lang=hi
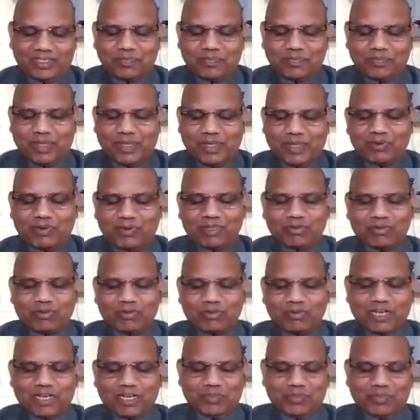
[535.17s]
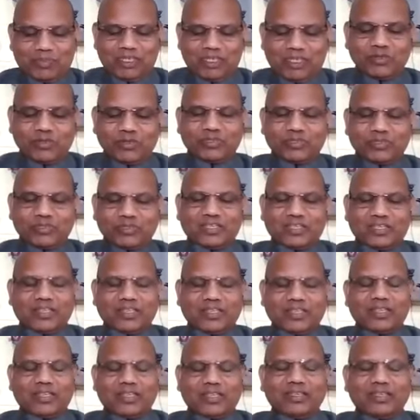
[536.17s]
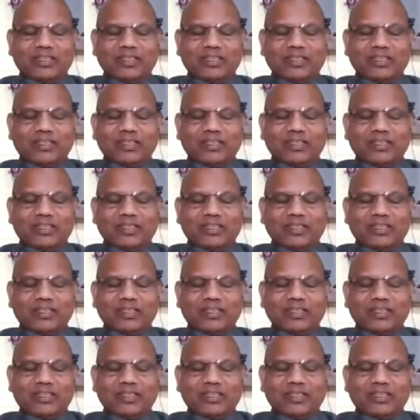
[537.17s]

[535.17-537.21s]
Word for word: पैगोड़ा तो घर में नहीं हो सकता